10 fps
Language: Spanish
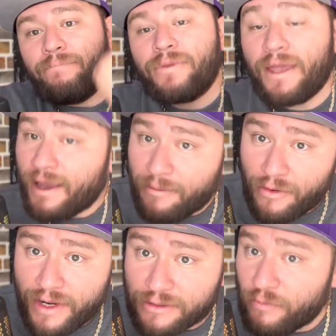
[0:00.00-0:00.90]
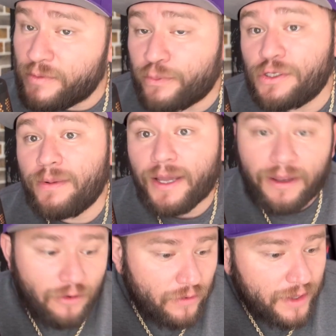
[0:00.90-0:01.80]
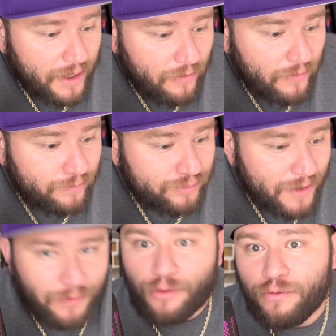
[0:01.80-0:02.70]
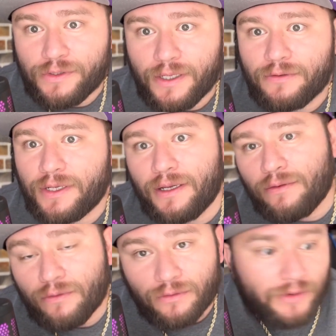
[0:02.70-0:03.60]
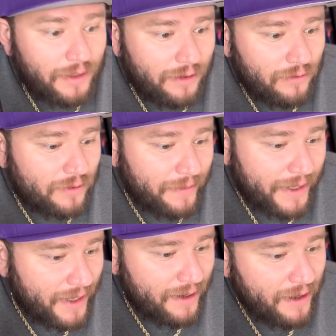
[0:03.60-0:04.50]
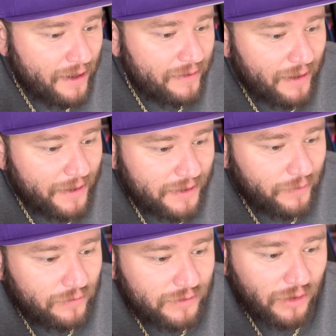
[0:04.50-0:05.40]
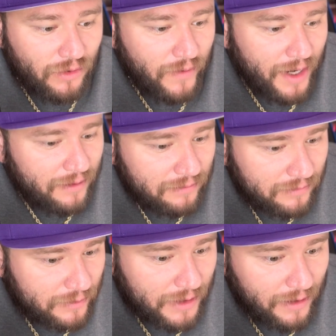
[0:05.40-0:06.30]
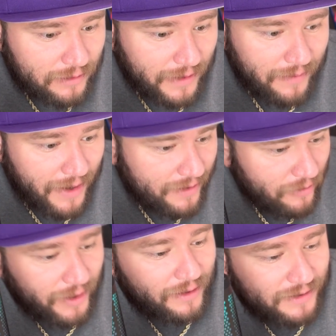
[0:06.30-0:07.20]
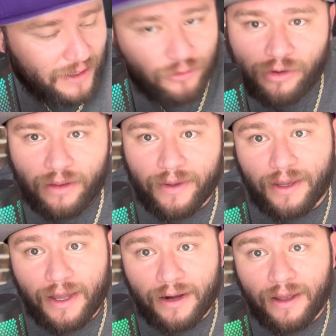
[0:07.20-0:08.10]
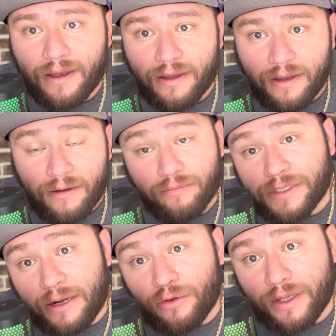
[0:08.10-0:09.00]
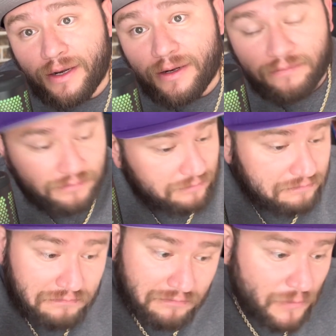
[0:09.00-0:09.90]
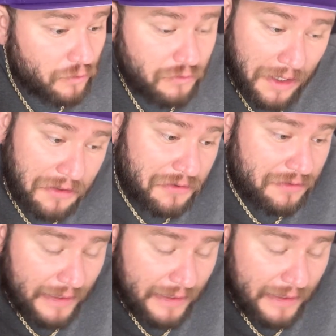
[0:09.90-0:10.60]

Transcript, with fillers: Qué cabrones, ¿cómo es posible que no, que no se pronuncien? O sea, no, entiendo, deberían de haberse pronunciado igual. O sea, les vale madre lo que dice la autoridad mexicana, pues ahí lo tienen. Usuarios,